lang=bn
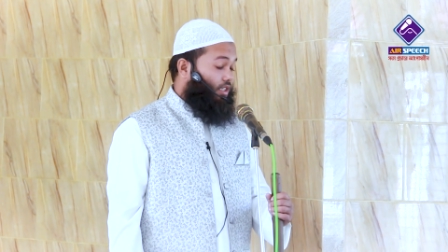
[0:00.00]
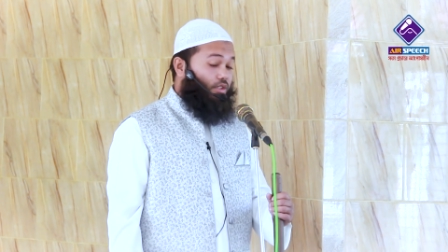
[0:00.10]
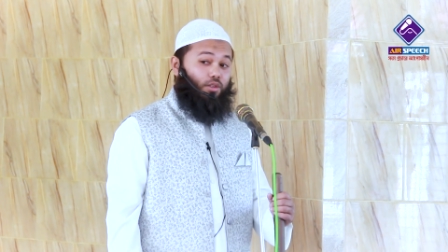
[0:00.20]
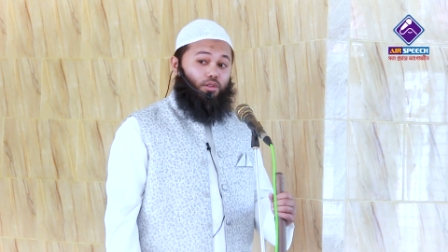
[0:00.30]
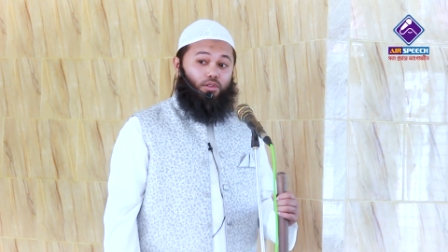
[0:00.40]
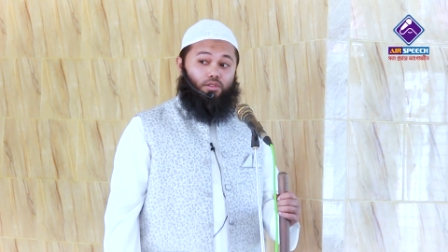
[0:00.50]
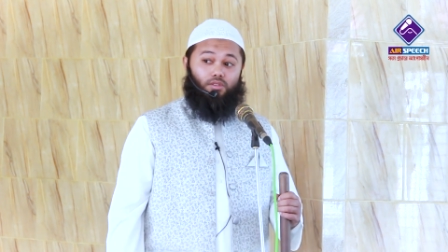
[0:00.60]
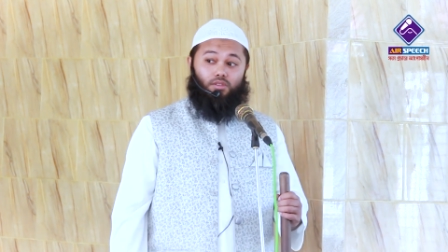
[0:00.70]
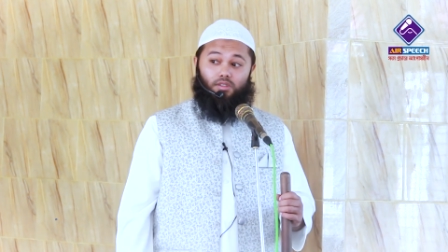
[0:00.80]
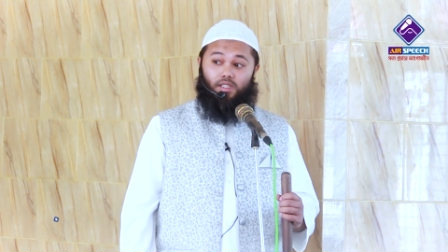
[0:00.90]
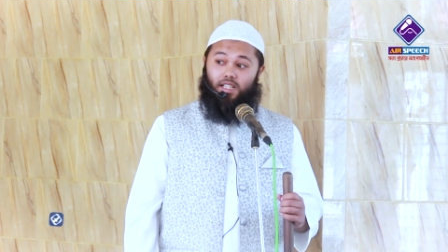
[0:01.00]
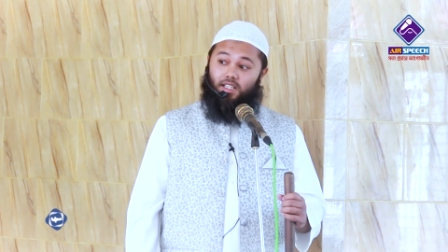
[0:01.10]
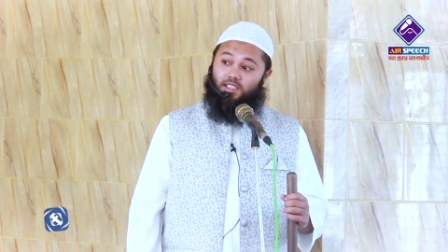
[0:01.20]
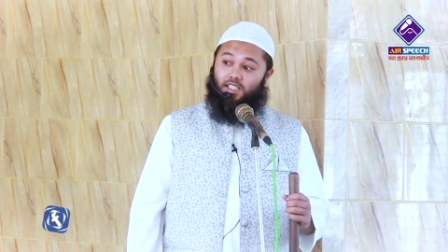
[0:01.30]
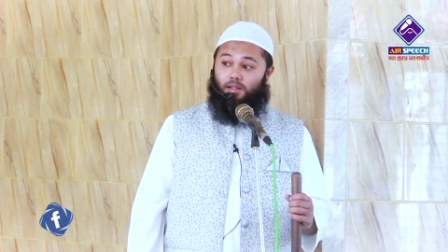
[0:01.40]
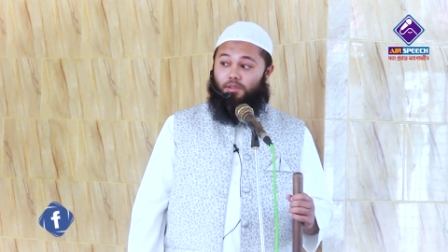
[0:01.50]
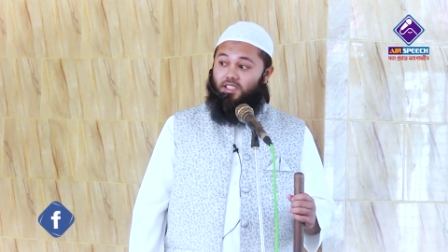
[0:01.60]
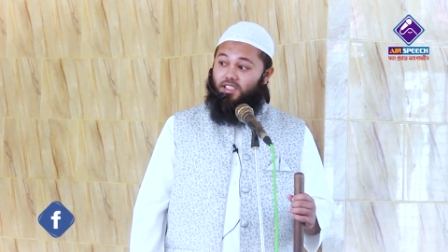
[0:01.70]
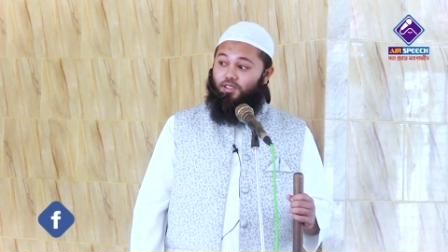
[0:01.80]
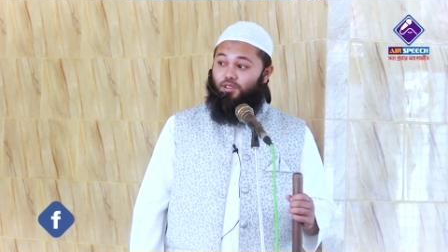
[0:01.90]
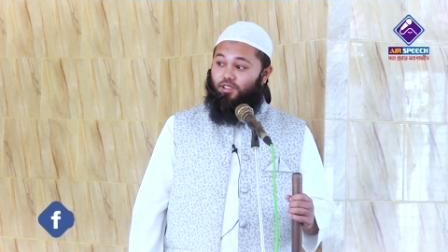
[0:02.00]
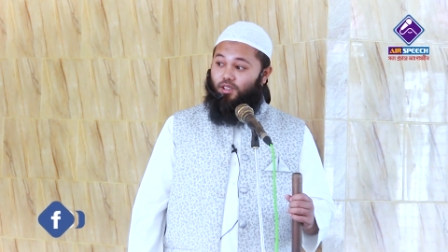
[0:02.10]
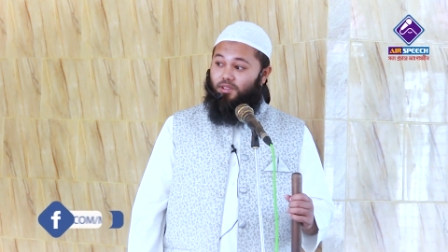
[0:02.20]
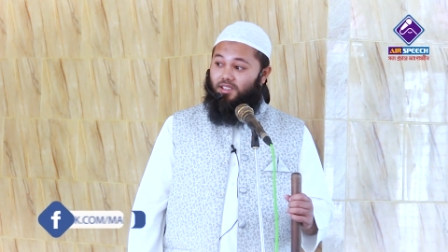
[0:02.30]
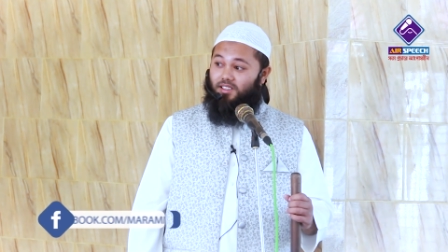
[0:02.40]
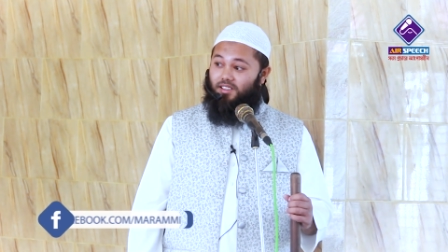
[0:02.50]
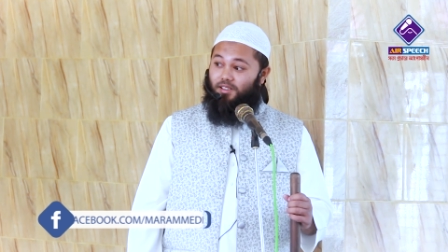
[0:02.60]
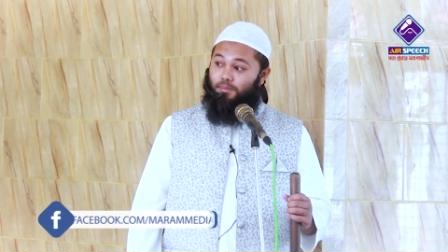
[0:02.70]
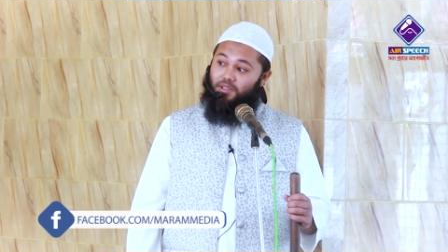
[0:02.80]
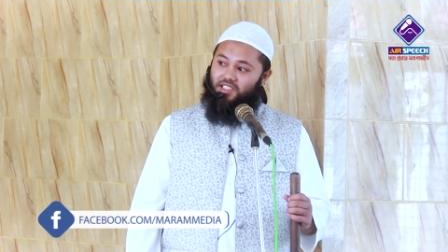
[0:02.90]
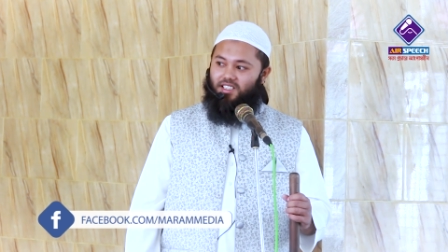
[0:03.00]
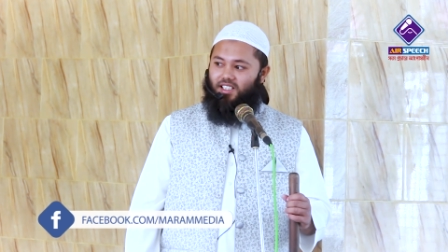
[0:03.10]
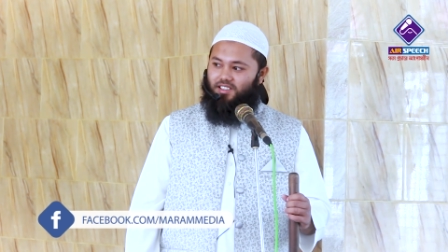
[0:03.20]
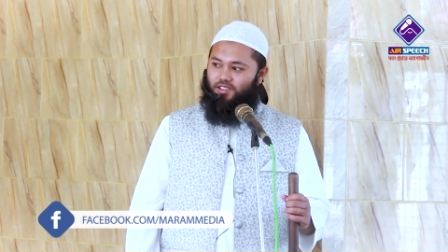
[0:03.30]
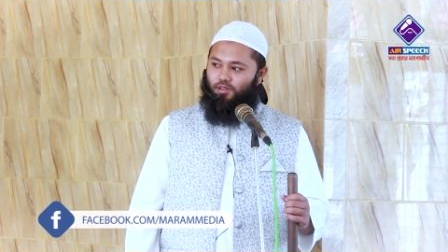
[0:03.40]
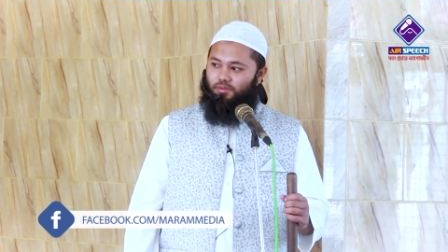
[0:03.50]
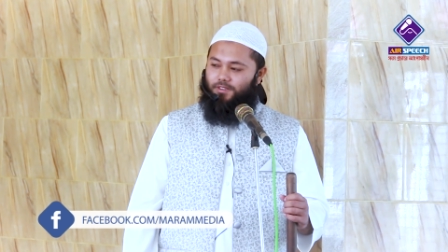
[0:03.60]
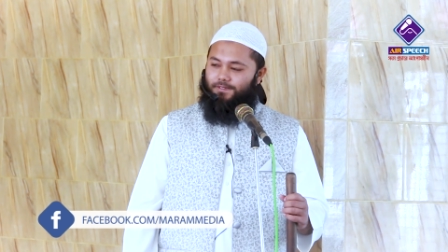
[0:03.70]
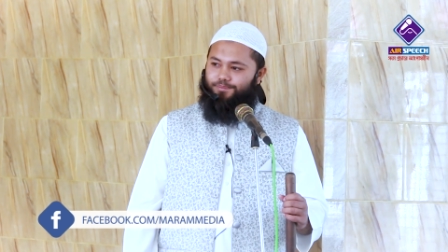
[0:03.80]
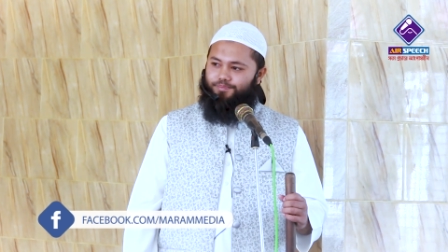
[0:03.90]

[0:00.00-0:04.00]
এজন্য এখান থেকে আমাদের কি করতে হবে বেঁচে থাকতে হবে